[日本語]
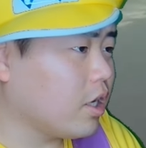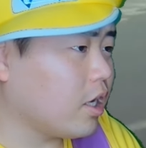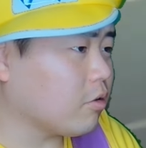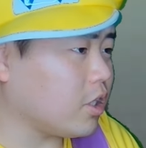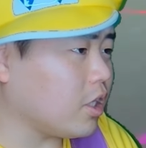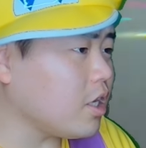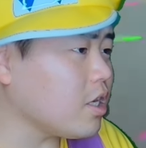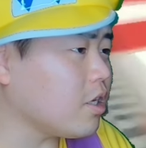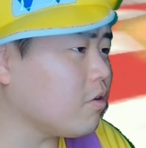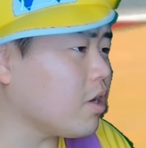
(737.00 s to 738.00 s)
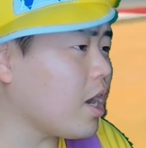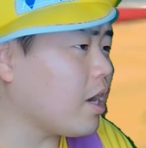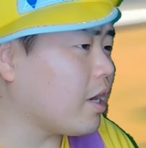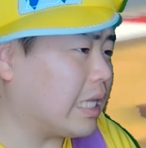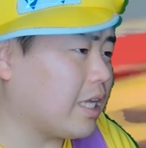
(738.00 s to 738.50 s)
えっ、ー、と、金キノ
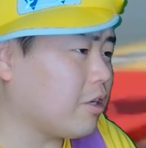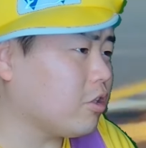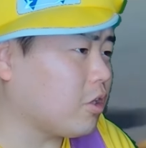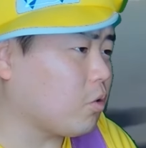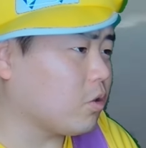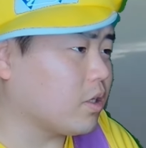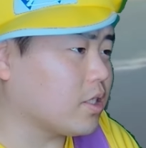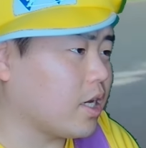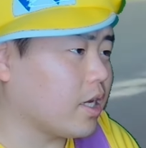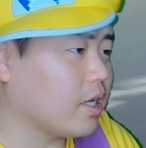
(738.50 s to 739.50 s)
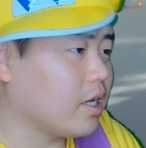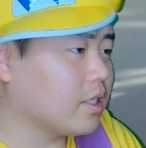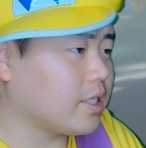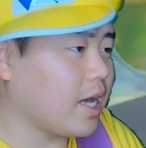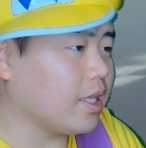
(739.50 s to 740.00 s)
が出るってことはさ、
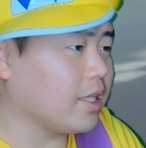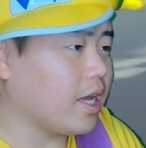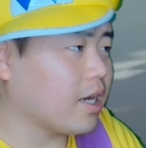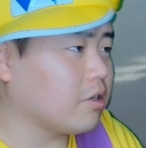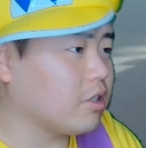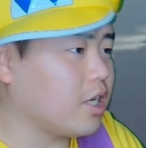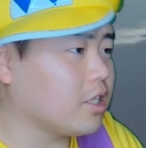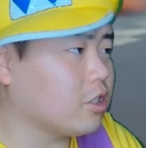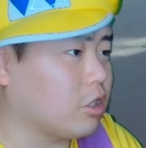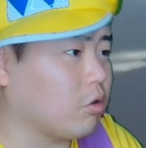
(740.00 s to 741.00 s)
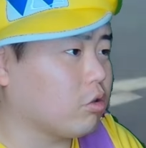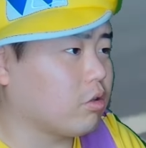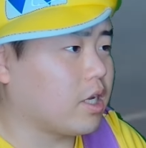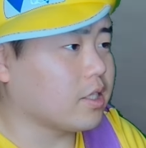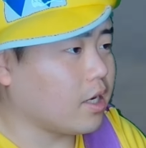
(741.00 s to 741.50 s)
サンダーが振りやすいってこ
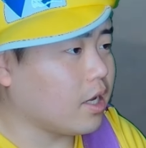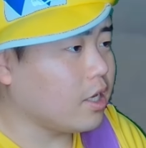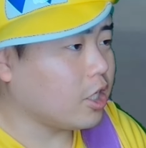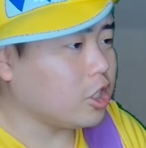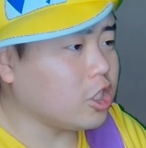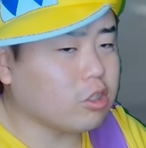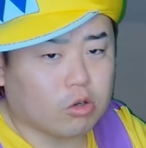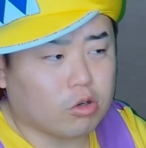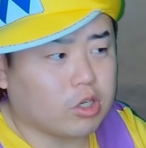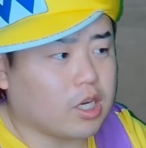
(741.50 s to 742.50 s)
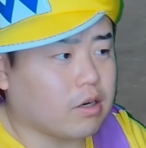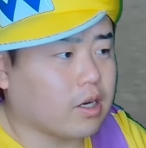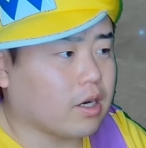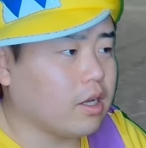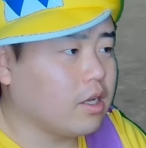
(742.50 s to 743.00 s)
となんさな。1位との距離がある
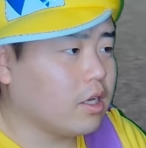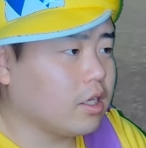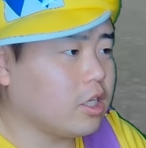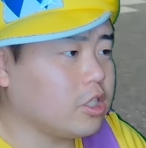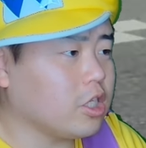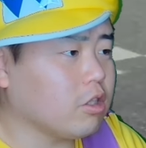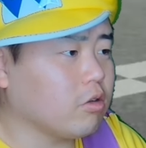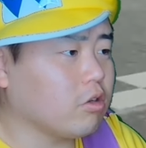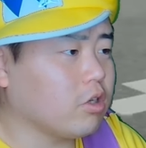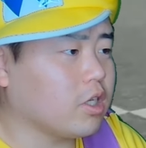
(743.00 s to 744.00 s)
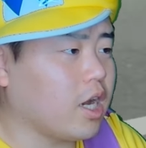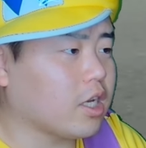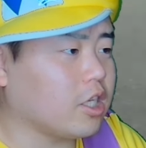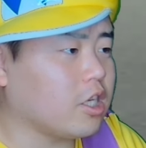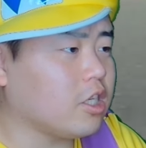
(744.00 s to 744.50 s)
からな。1位との距離が
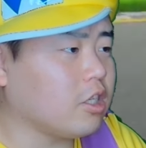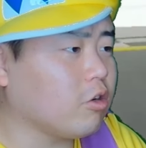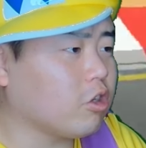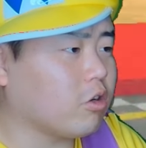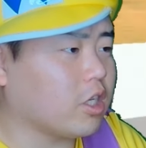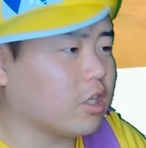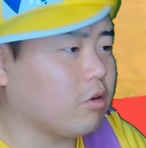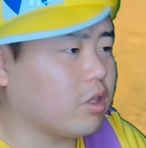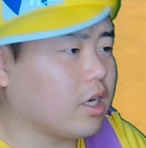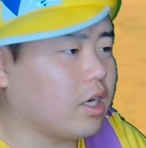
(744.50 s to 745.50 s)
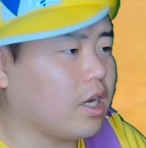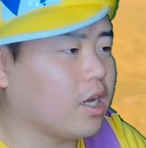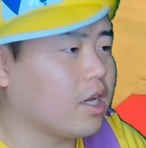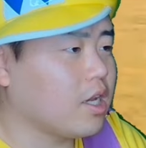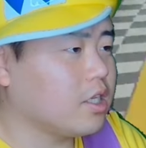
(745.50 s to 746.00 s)
近畿の距離ってことやか
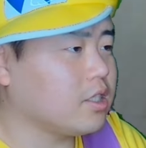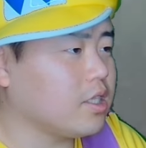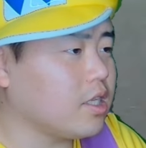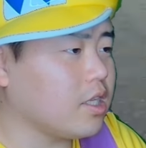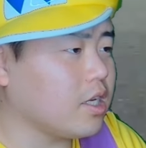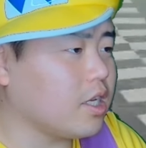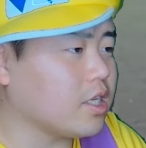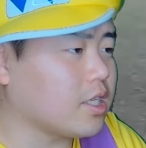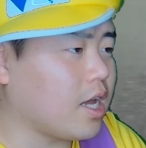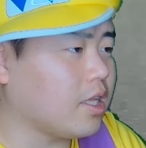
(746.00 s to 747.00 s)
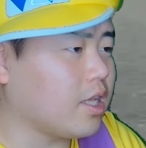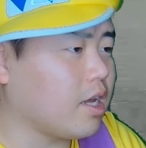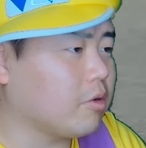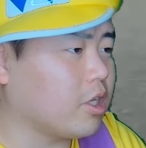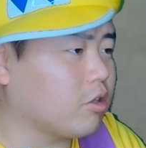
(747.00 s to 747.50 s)
ら、必然的に
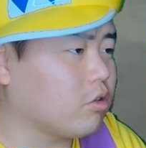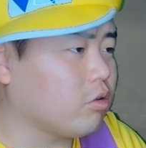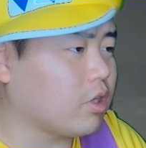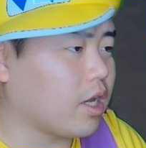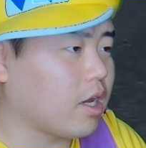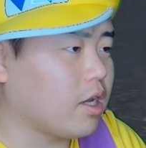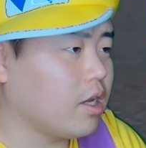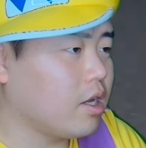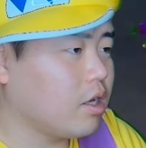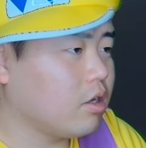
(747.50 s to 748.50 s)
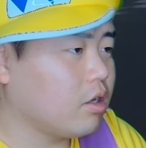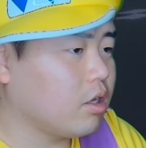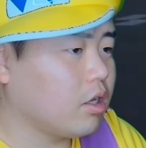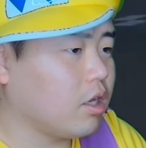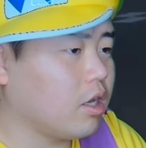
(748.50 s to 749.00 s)
サンダーも出るということや。
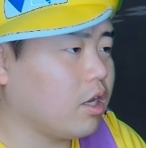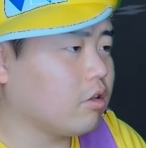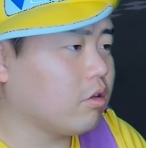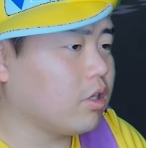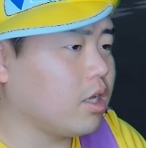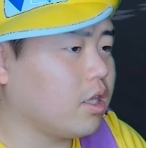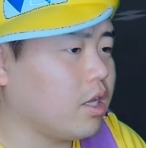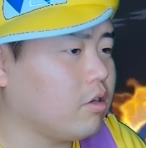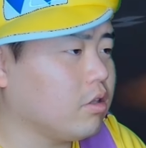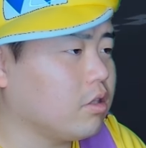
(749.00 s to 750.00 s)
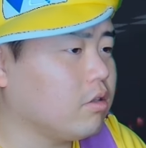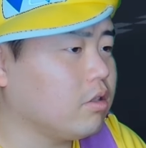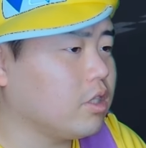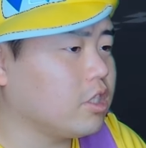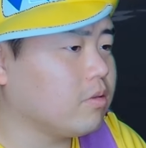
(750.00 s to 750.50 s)
えー、っと、いやで、ね、
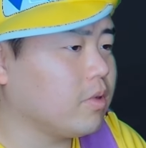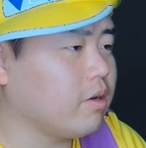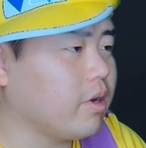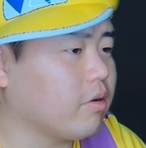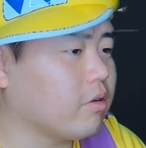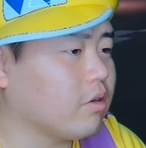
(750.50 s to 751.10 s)
言うてしまえばよ。